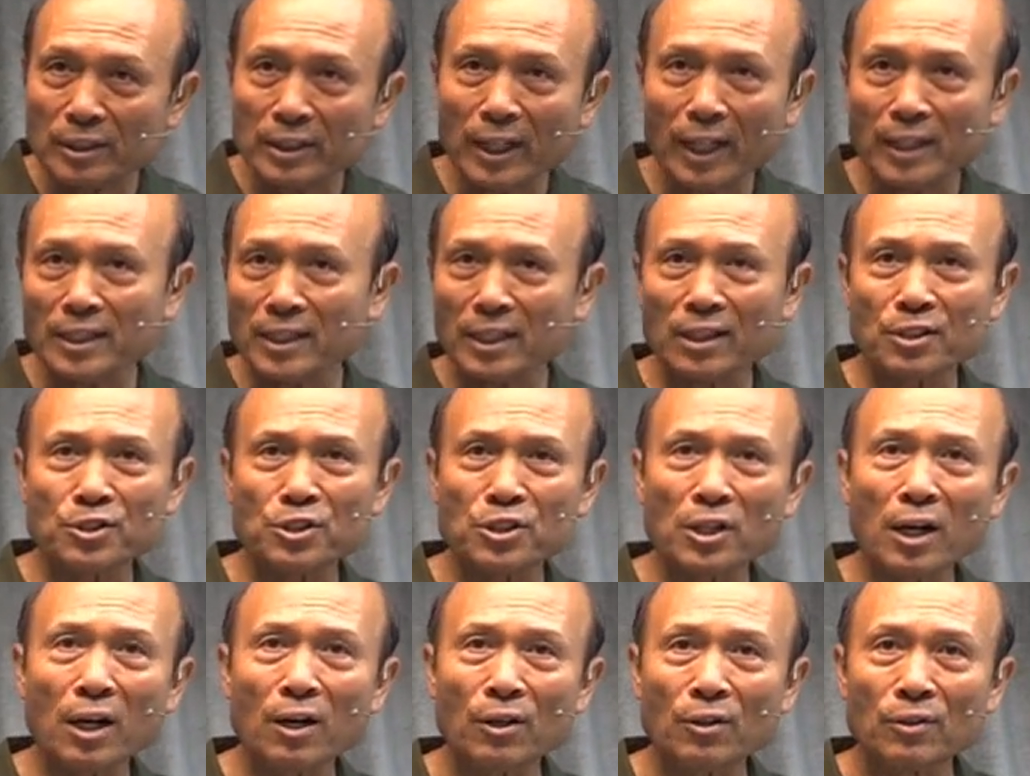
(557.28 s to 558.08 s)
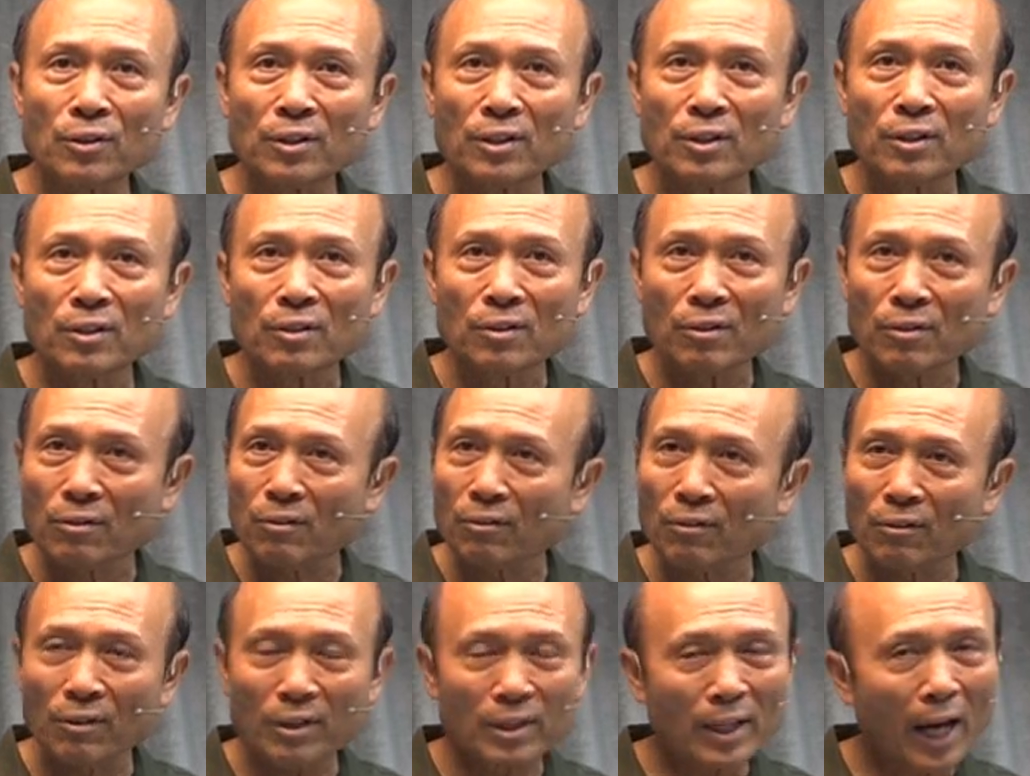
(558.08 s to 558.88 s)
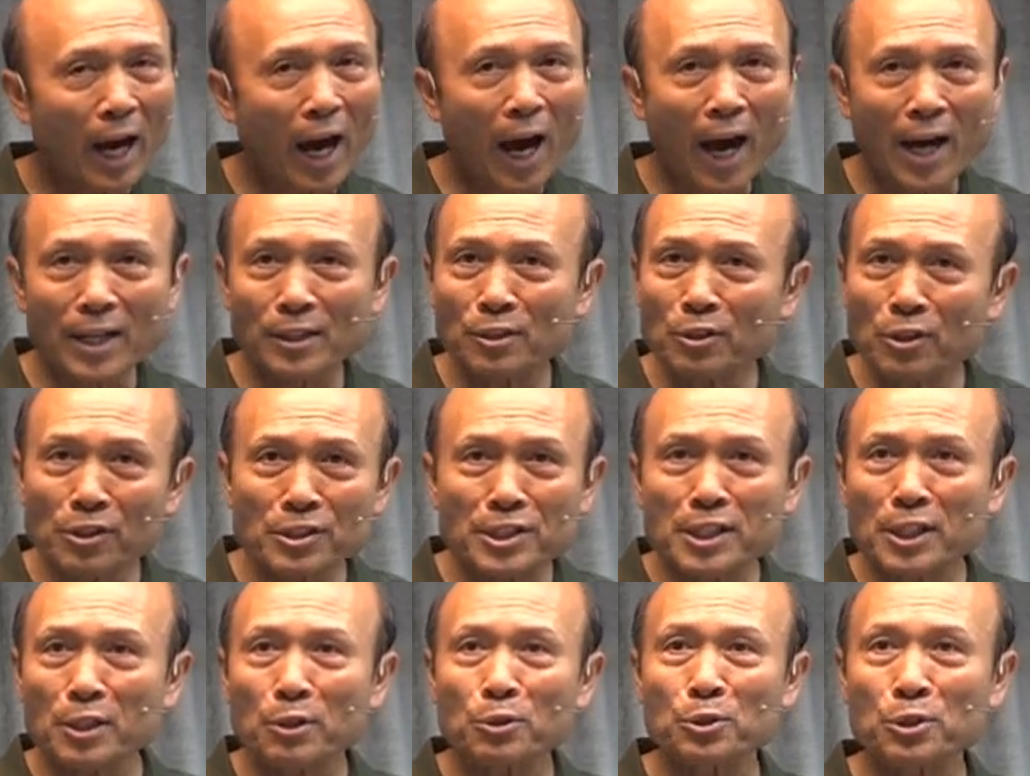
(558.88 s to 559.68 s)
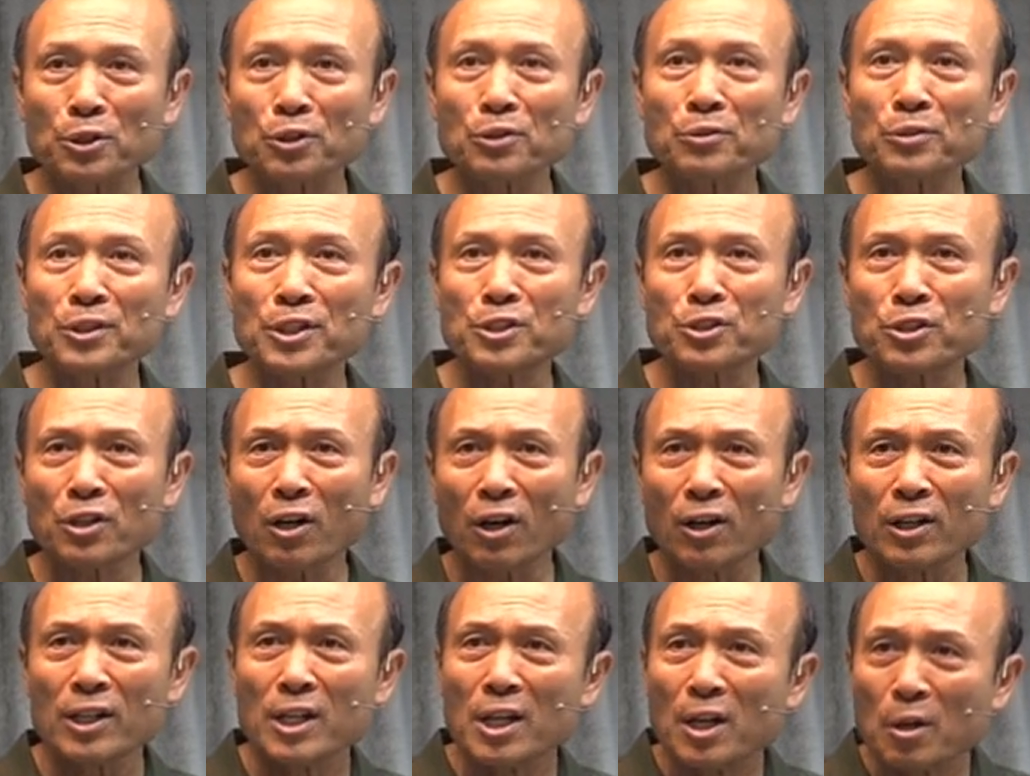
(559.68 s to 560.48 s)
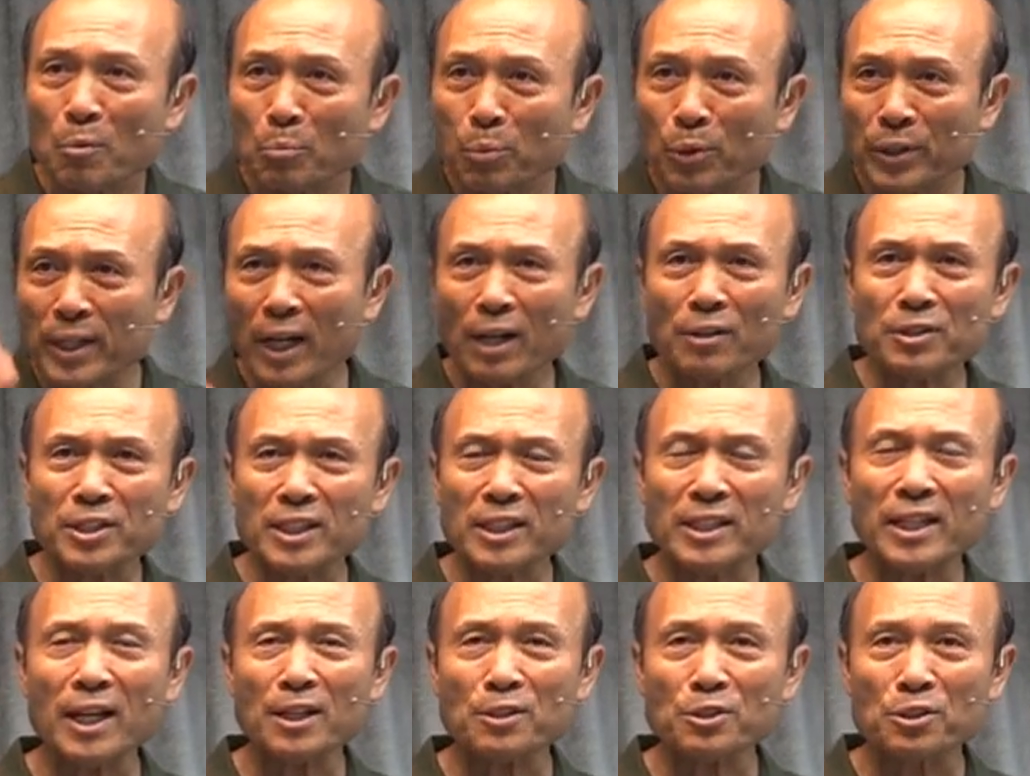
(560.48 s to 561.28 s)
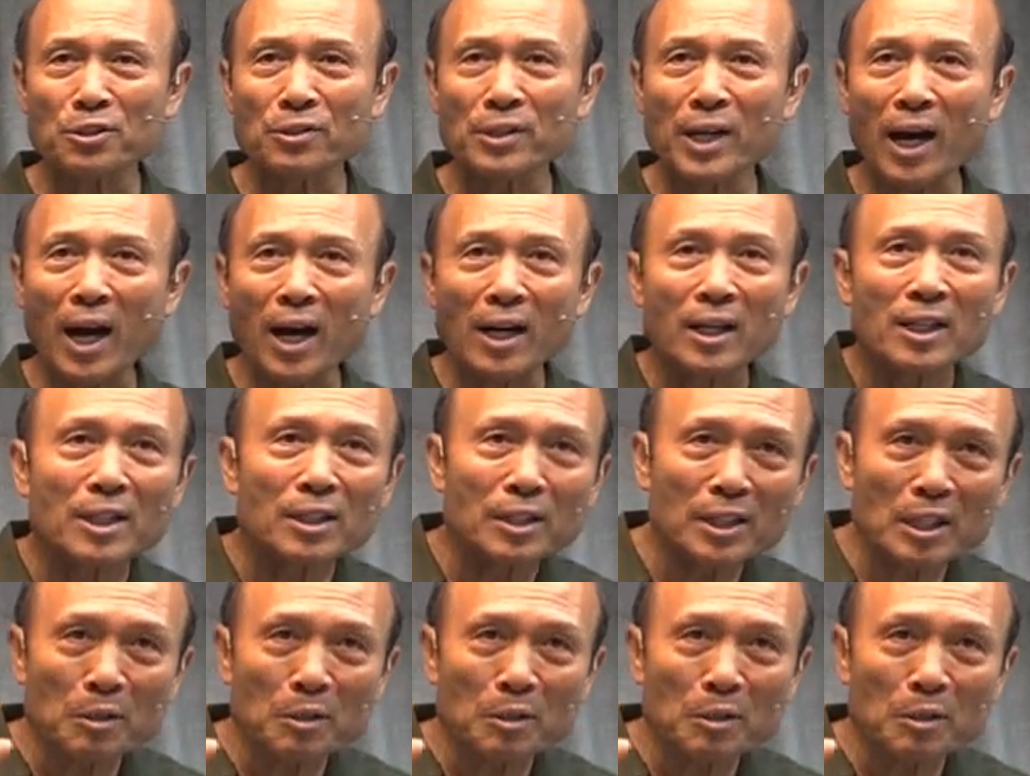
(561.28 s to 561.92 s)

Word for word: 在这个时候，很多基督徒会说：“不要信耶稣了，